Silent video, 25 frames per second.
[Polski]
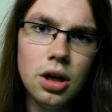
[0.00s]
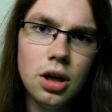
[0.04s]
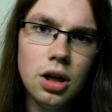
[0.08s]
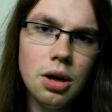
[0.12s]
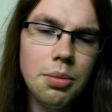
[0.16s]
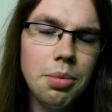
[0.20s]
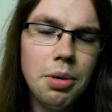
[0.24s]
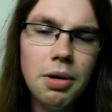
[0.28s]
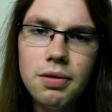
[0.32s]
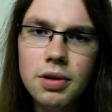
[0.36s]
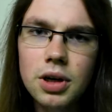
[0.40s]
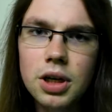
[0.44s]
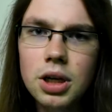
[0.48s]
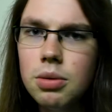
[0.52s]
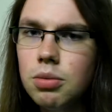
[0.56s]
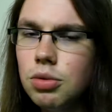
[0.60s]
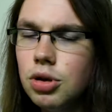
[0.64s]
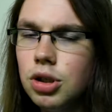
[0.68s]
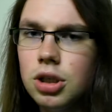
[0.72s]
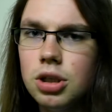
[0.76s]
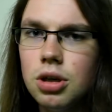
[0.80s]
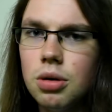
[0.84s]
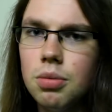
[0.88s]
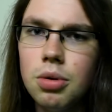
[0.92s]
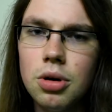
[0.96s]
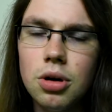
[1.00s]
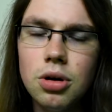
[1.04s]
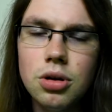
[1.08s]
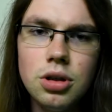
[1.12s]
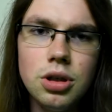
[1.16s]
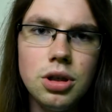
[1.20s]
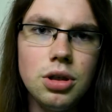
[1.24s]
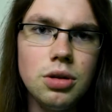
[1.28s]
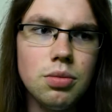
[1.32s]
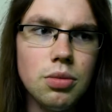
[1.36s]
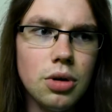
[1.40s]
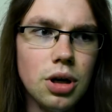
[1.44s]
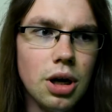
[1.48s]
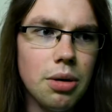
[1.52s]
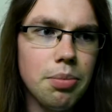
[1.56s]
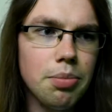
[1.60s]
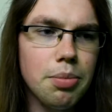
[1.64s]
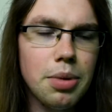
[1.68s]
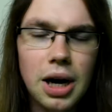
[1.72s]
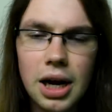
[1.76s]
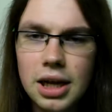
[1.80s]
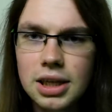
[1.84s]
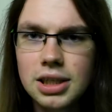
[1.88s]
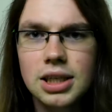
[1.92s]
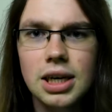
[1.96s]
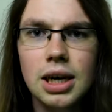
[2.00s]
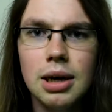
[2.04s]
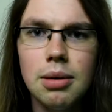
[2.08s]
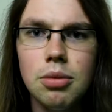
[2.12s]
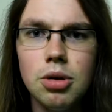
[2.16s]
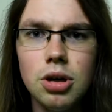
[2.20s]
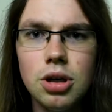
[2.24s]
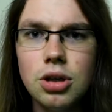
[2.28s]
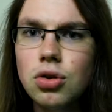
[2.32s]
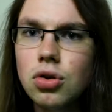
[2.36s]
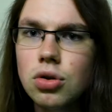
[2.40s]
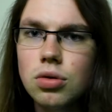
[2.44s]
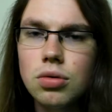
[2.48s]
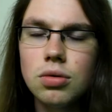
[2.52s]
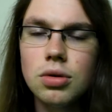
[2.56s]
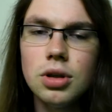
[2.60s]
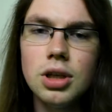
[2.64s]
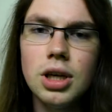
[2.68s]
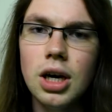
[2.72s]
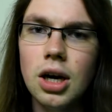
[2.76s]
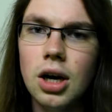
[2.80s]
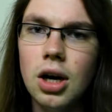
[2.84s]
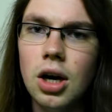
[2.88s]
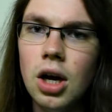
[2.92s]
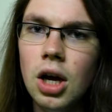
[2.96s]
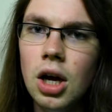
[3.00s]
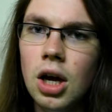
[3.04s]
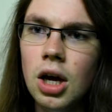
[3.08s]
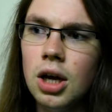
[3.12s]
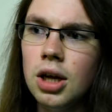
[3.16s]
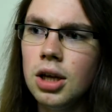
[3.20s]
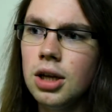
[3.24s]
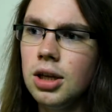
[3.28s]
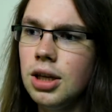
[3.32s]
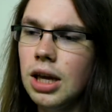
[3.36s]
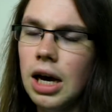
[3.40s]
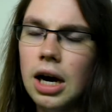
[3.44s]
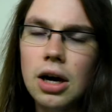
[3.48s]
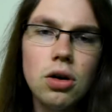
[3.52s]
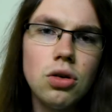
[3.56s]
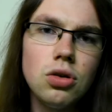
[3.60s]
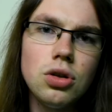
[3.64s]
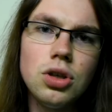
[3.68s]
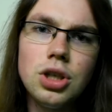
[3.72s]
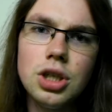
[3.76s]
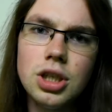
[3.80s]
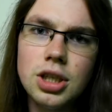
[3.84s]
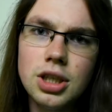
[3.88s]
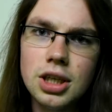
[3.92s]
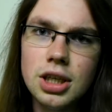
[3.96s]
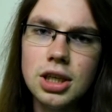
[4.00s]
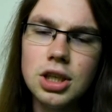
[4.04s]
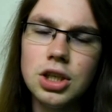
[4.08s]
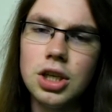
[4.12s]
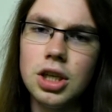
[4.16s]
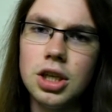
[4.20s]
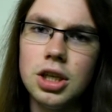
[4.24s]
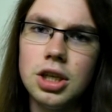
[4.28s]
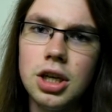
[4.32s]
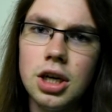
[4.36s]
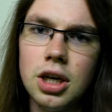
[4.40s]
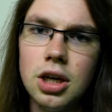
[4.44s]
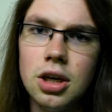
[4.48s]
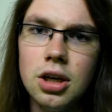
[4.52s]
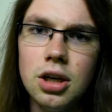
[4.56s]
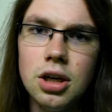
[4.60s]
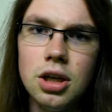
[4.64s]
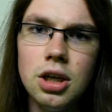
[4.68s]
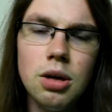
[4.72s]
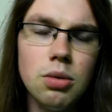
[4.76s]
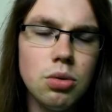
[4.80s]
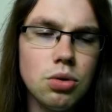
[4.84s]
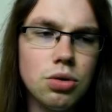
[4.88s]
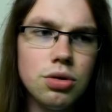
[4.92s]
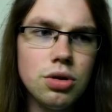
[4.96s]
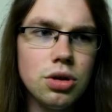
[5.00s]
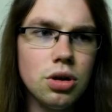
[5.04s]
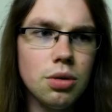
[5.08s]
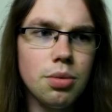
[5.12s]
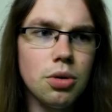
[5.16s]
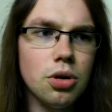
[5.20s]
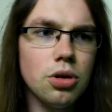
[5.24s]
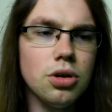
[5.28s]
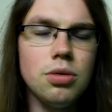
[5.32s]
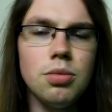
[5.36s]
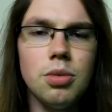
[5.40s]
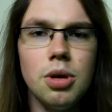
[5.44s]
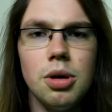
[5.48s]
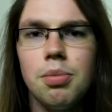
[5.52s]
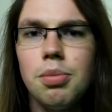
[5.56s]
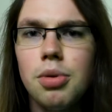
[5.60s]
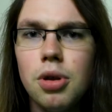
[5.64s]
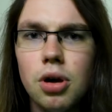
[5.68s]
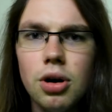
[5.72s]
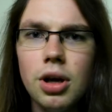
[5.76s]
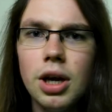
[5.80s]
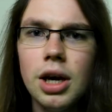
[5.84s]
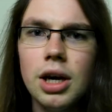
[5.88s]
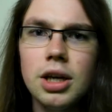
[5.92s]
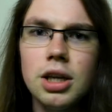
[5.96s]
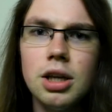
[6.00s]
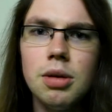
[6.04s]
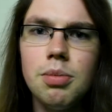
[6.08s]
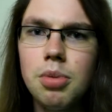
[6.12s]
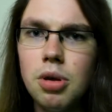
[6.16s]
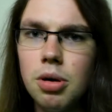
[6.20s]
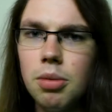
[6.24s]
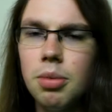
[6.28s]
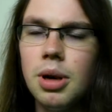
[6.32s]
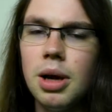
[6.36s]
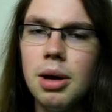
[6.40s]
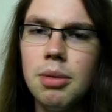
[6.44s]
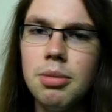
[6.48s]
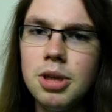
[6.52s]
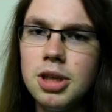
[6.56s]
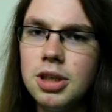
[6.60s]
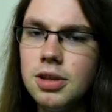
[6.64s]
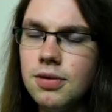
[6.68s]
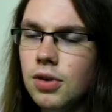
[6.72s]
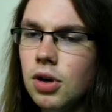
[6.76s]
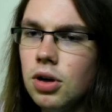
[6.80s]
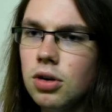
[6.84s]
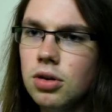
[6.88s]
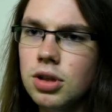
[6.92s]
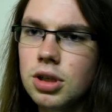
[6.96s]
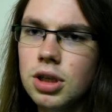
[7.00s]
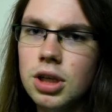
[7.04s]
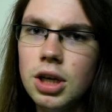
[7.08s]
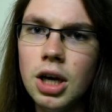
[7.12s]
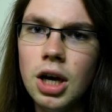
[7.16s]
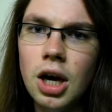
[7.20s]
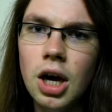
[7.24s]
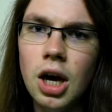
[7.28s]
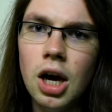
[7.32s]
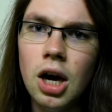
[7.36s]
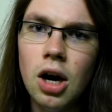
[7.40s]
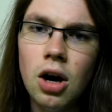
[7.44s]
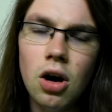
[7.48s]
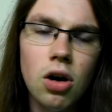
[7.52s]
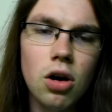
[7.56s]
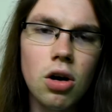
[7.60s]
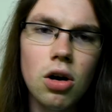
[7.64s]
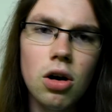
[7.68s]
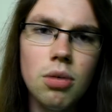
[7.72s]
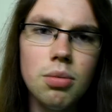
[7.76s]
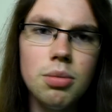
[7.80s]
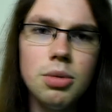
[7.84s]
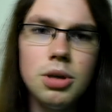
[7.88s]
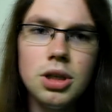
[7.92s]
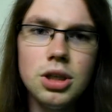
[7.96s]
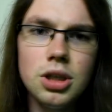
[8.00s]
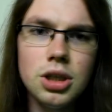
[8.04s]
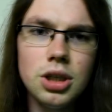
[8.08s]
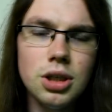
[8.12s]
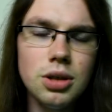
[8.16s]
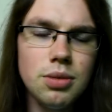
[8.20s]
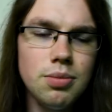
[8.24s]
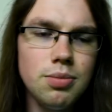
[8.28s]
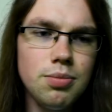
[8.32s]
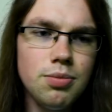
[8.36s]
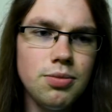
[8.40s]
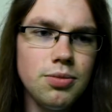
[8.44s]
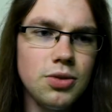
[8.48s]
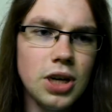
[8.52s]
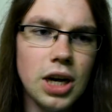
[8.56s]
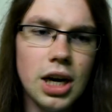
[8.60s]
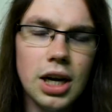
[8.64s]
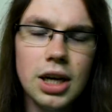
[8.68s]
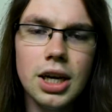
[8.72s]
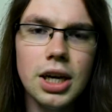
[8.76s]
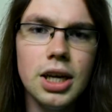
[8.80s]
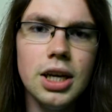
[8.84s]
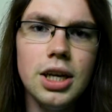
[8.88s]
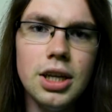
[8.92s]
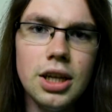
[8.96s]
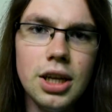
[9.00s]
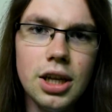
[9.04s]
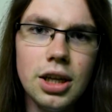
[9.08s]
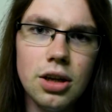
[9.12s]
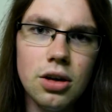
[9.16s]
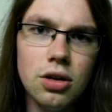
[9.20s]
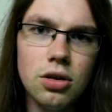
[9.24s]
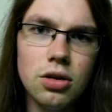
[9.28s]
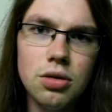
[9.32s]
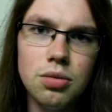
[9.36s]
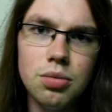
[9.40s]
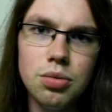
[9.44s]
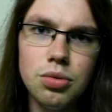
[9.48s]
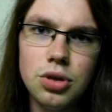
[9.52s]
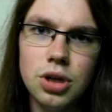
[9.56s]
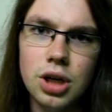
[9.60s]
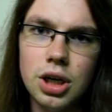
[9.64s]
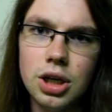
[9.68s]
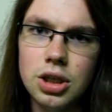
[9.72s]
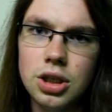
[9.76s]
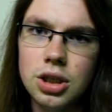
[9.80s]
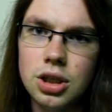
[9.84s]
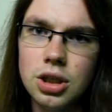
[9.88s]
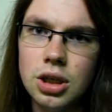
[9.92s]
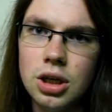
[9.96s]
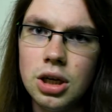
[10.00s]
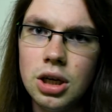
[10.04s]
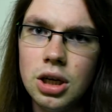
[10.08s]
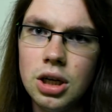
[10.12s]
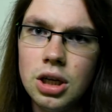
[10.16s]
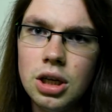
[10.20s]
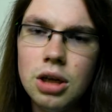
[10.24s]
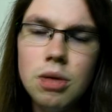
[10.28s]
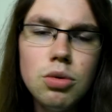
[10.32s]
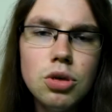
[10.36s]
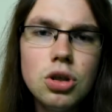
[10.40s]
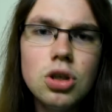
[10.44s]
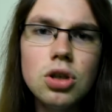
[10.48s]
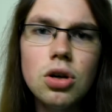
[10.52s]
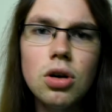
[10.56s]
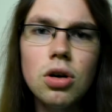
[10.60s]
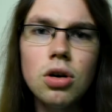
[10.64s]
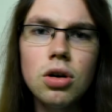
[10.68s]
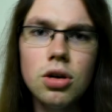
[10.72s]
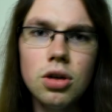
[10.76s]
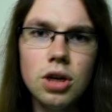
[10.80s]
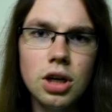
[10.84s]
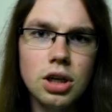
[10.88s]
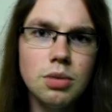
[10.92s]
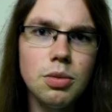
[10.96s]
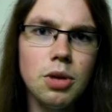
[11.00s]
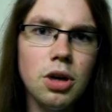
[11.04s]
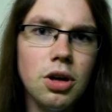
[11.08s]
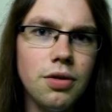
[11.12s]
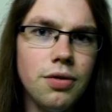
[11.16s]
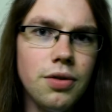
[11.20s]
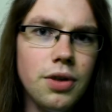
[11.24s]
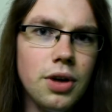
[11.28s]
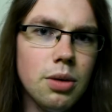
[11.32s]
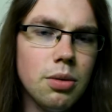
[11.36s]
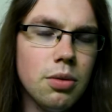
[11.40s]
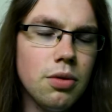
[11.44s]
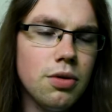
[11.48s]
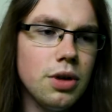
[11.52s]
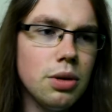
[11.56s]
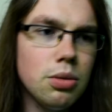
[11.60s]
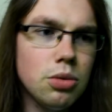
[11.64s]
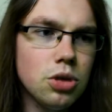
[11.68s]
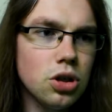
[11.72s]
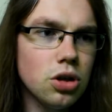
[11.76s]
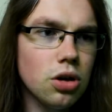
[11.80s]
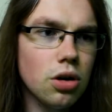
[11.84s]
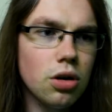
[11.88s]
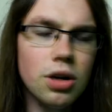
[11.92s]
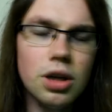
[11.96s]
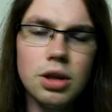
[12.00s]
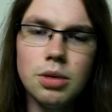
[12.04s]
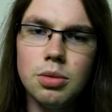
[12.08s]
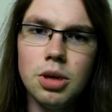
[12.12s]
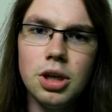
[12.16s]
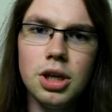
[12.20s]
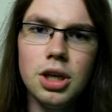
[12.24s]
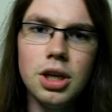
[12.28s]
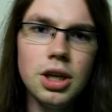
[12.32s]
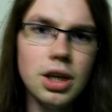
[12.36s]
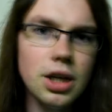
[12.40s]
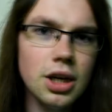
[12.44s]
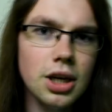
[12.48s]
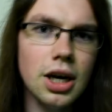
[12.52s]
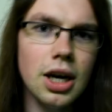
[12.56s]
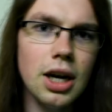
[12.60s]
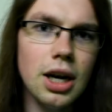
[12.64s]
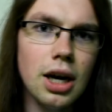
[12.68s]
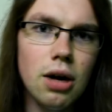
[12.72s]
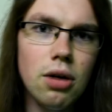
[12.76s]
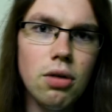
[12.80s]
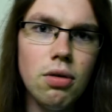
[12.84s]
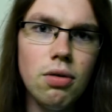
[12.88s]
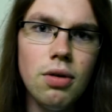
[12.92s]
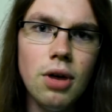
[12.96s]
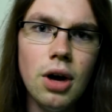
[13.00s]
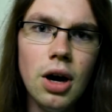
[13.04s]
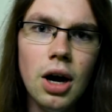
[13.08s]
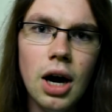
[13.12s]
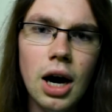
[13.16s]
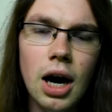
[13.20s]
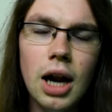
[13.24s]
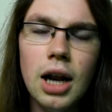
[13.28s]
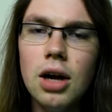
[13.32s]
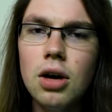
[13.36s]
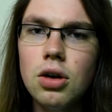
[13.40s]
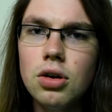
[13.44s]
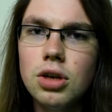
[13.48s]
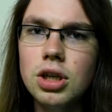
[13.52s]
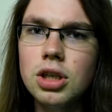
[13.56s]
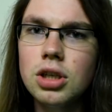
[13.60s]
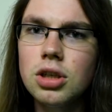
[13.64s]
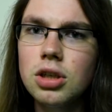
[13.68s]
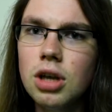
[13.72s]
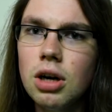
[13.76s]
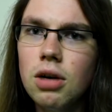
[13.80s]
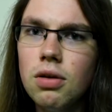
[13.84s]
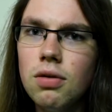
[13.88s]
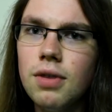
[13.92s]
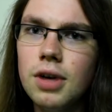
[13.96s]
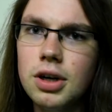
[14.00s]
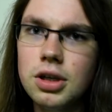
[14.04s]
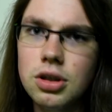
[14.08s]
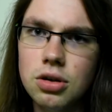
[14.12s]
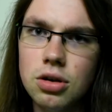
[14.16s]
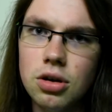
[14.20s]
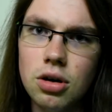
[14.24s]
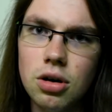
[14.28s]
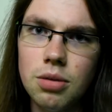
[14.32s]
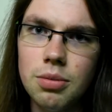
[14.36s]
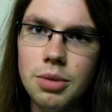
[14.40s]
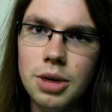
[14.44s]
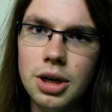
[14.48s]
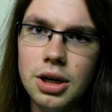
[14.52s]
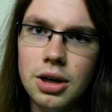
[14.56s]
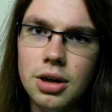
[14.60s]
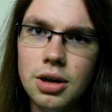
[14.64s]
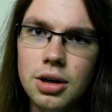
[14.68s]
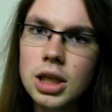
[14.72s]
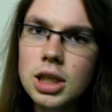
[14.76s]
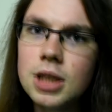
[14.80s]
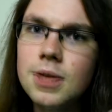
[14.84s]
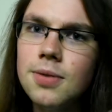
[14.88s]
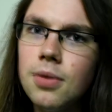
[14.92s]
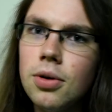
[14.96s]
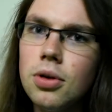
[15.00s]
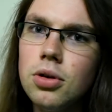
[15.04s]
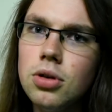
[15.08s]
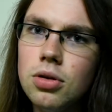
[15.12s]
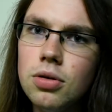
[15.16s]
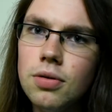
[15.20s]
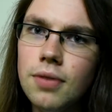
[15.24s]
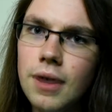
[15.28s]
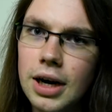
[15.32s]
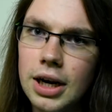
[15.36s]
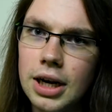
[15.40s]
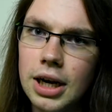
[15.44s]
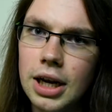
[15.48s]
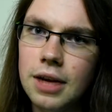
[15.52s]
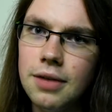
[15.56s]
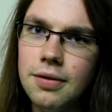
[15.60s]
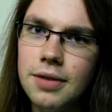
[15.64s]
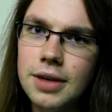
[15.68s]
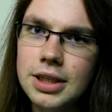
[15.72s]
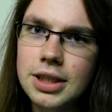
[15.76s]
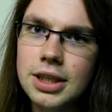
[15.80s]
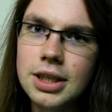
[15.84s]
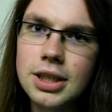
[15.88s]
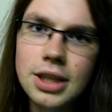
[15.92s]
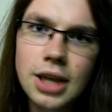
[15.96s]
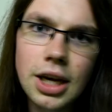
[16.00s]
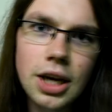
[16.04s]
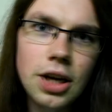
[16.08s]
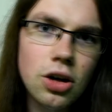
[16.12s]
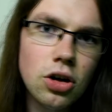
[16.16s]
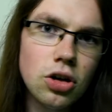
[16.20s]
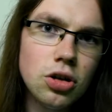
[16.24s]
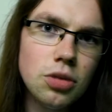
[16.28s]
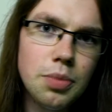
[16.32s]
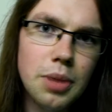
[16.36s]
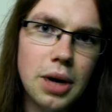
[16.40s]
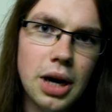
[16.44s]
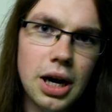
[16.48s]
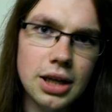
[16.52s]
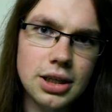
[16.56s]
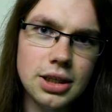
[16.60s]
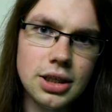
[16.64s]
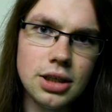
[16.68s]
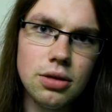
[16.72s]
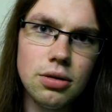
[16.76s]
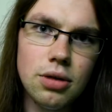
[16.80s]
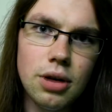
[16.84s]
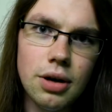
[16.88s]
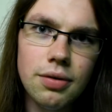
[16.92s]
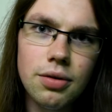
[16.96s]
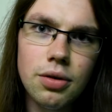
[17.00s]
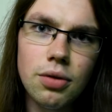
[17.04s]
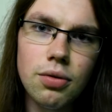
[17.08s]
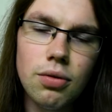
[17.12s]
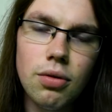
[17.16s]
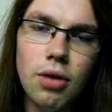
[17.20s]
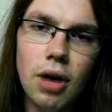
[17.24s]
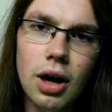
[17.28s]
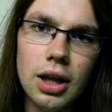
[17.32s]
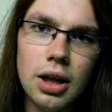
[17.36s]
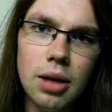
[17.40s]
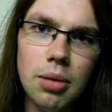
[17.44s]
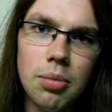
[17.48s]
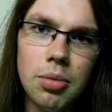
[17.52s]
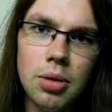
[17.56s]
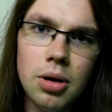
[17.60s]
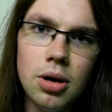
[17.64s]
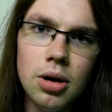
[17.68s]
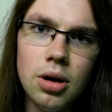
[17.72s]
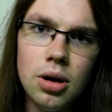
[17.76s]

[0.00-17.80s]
Naprawdę nie musi cię obchodzić moja praca, moje studia, jakość czy styl życia. Nie muszą cię obchodzić moje projekty, problemy, związki, choroby czy wszelakie inne tego typu rzeczy. Nie musisz oglądać moich filmów, nie musisz oglądać moich innych kanałów, ale chociaż zauważ co robię. Zwróć uwagę na inwestycje i ilość pracy, które w to wkładam.